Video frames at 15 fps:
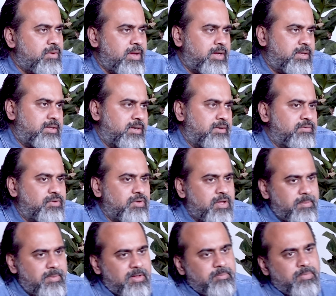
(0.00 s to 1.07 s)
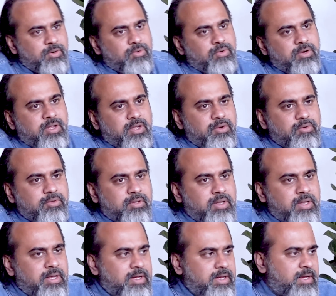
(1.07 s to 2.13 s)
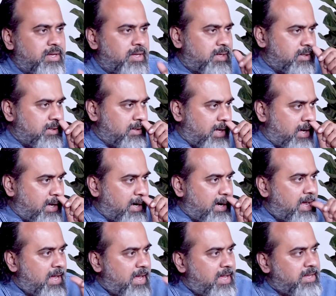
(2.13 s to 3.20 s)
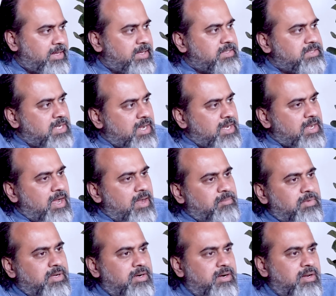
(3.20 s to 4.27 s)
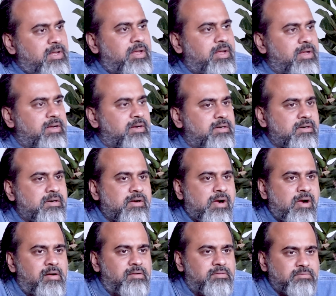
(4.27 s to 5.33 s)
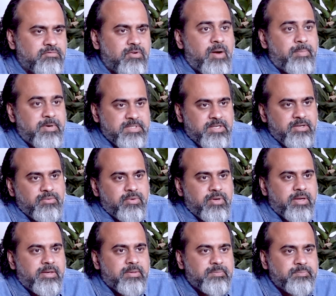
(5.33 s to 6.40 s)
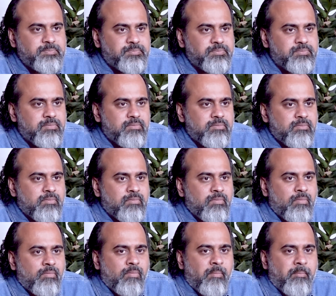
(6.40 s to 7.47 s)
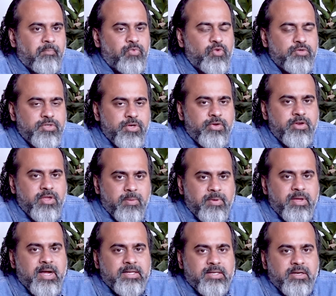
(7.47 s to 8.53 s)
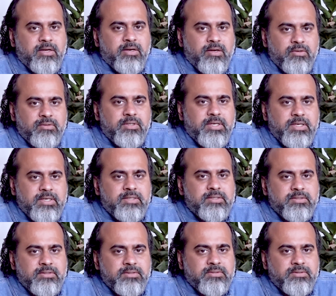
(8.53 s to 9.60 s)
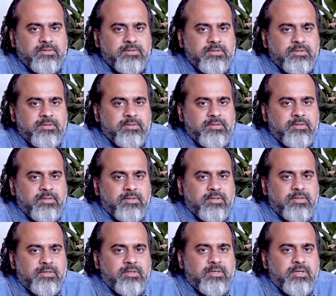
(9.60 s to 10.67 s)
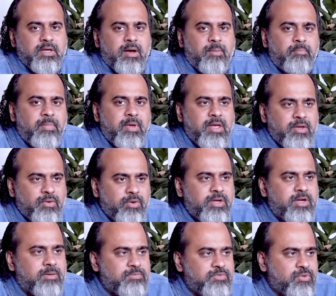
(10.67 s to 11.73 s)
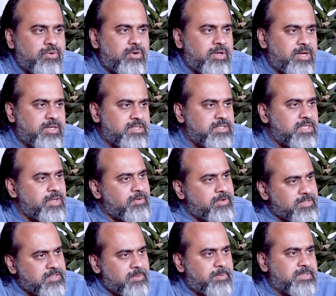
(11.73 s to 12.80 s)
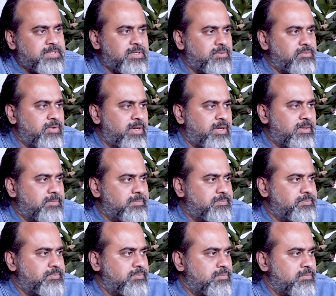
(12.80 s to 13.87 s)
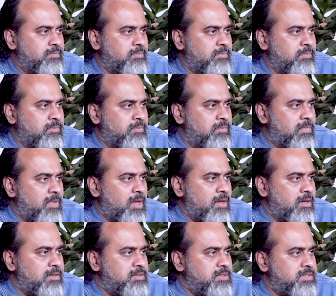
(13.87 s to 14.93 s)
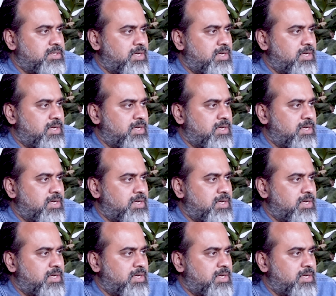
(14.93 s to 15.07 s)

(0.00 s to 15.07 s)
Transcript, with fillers: एक तरफ तो ये बात बिल्कुल ठीक होती है कि दिख रहा है कि जहाँ काम कर रहे हैं वहाँ फंसे हुए हैं दूसरी ओर ये भी याद रखना होता है ना कि हम में ही कोई कमज़ोरी है जिसकी वजह से फंसे हुए हैं जिस